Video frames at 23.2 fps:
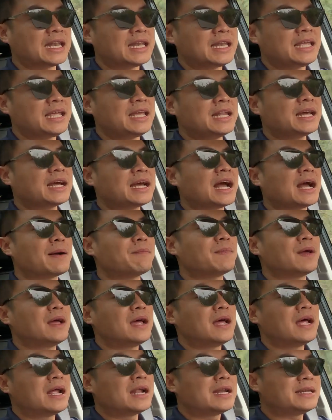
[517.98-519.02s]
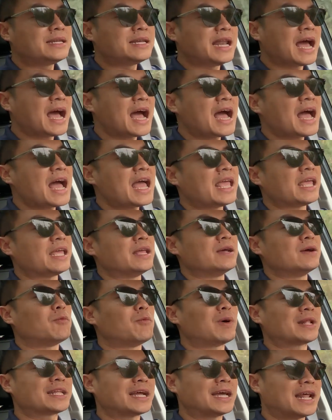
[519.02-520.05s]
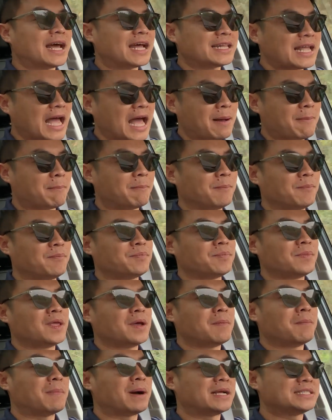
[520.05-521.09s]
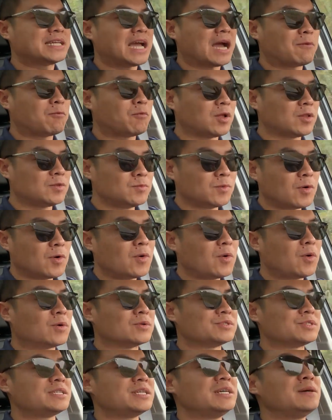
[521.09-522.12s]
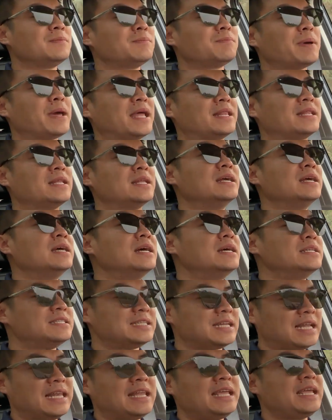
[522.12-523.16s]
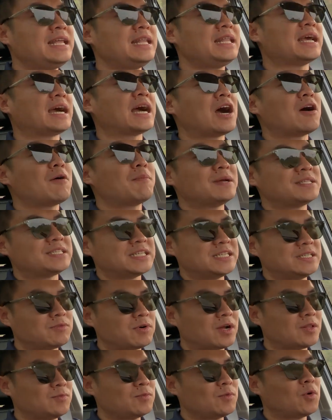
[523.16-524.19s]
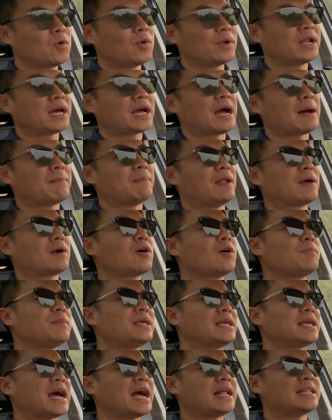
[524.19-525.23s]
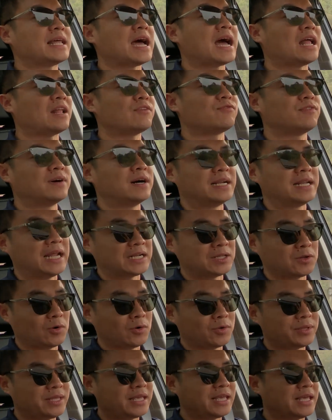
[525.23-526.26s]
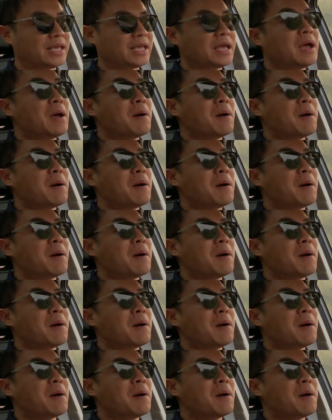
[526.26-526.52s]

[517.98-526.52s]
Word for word: นนี้นะครับ ได้วัฒนธรรมมาจาก v o l v o ซึ่งเป็นจิลลี่เนี่ยเข้าไปซื้อ v o l v o นะครับแล้วก็มีการทานเฟอร์เทคโนโลยี